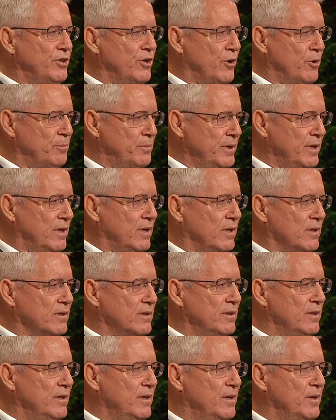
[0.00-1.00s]
なぜなら
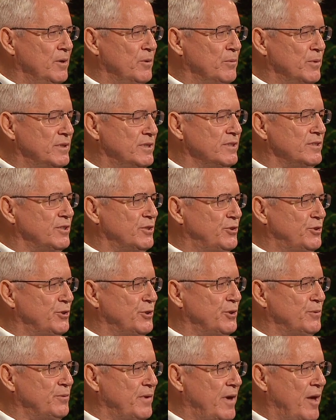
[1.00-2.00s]
ば、あなたた
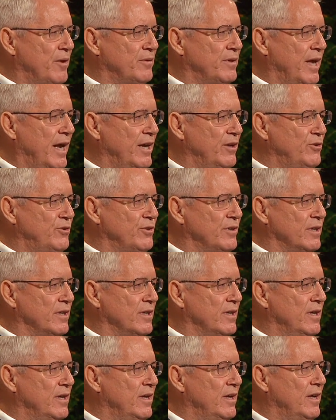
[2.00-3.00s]
ちは堅固なもとい
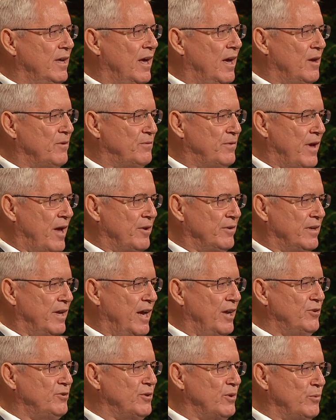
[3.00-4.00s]
であるその岩の上
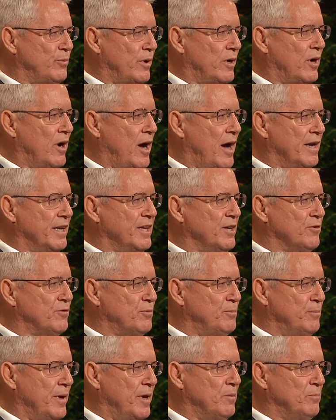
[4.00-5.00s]
に建てられており、
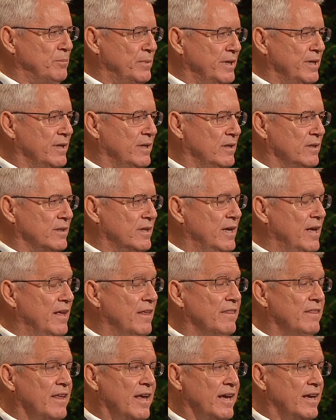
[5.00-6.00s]
人はそ
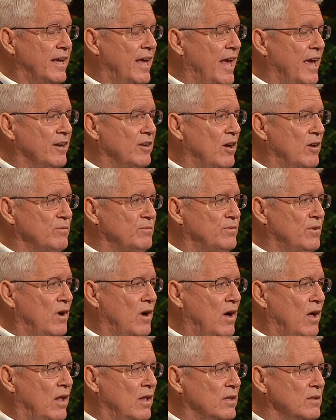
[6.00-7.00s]
の元いの上に気
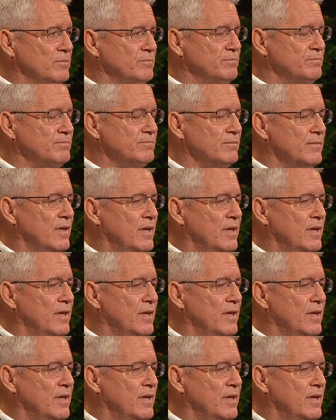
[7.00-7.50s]
づくならば、